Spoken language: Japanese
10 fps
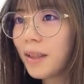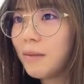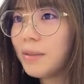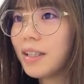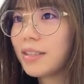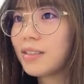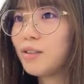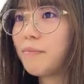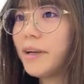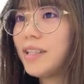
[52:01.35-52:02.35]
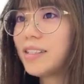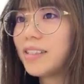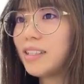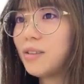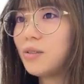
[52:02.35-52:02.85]
でもなんかさそのパン屋
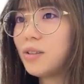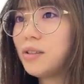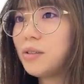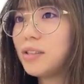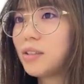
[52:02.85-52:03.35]
さんの時に